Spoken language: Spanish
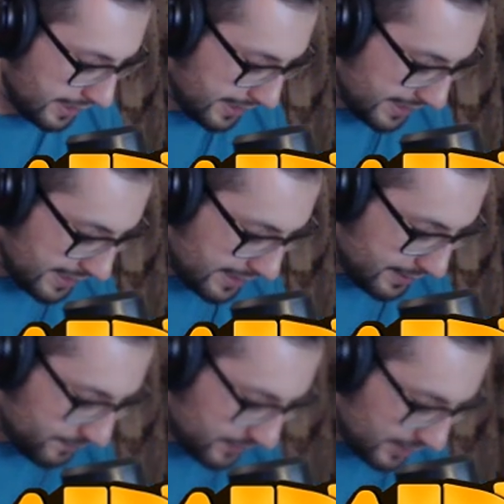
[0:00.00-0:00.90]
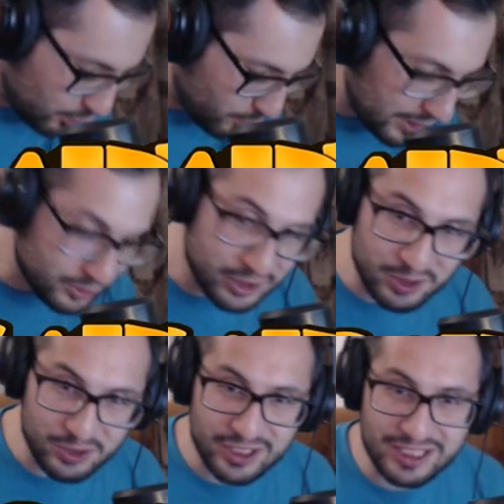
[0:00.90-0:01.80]
Y lo malo,
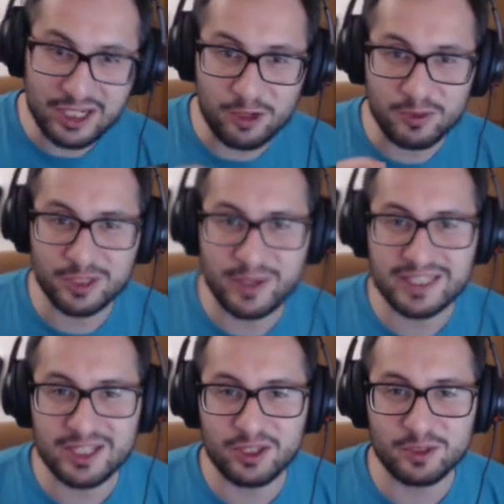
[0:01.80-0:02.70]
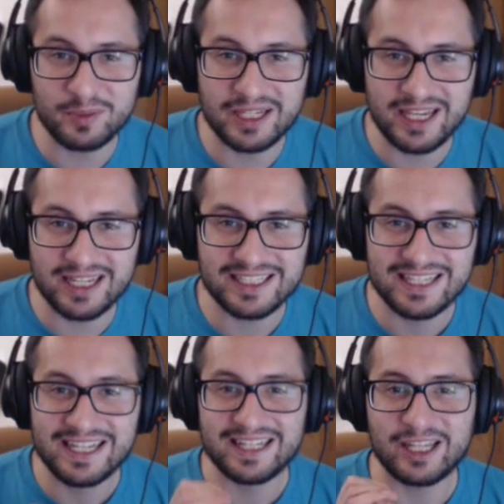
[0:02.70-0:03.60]
chicos, es que como sabéis, en todos mis guías
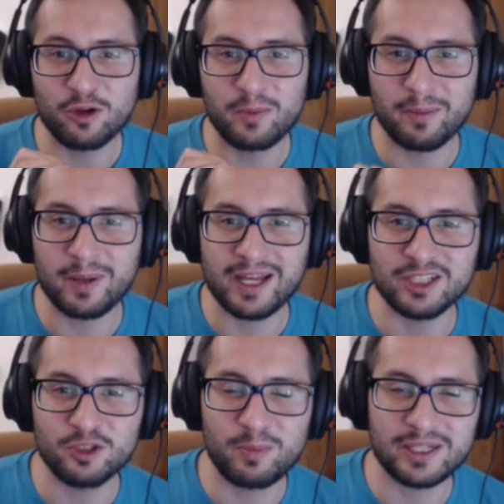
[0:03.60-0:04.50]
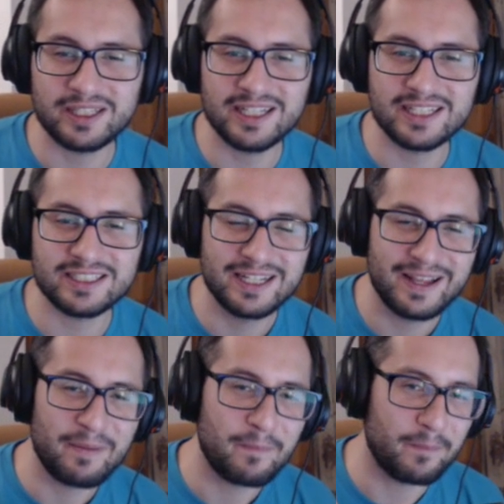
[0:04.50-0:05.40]
tengo preparadas dos partidas
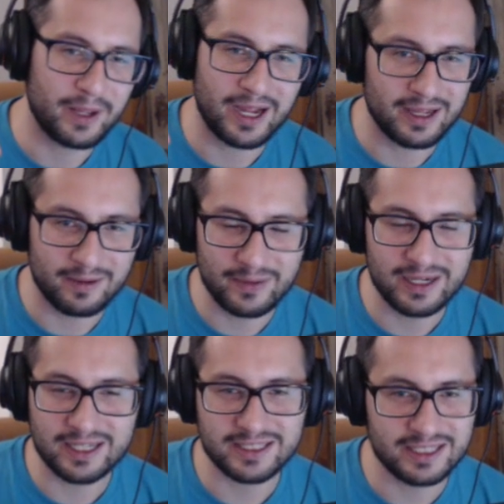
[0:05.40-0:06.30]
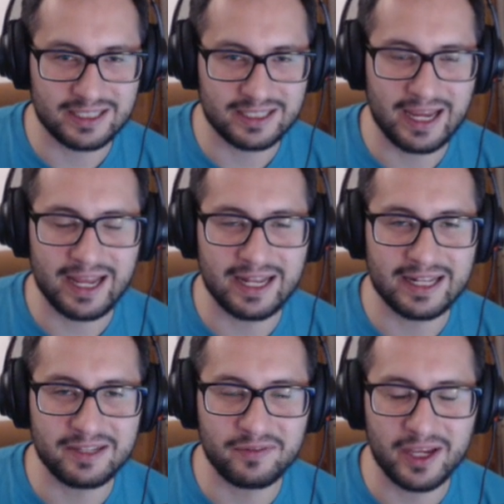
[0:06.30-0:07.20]
para verlas en, en
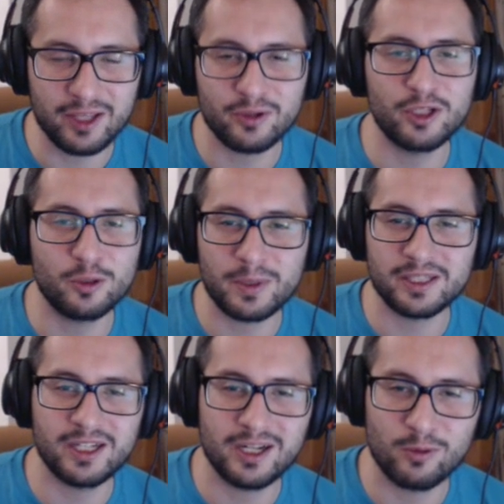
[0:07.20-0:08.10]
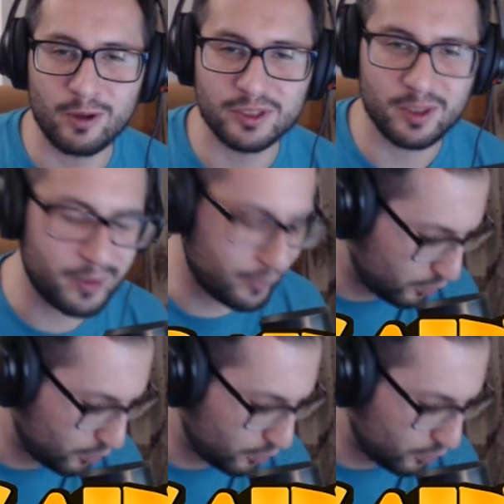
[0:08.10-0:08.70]
diferido y dos partidas las jugamos en vivo.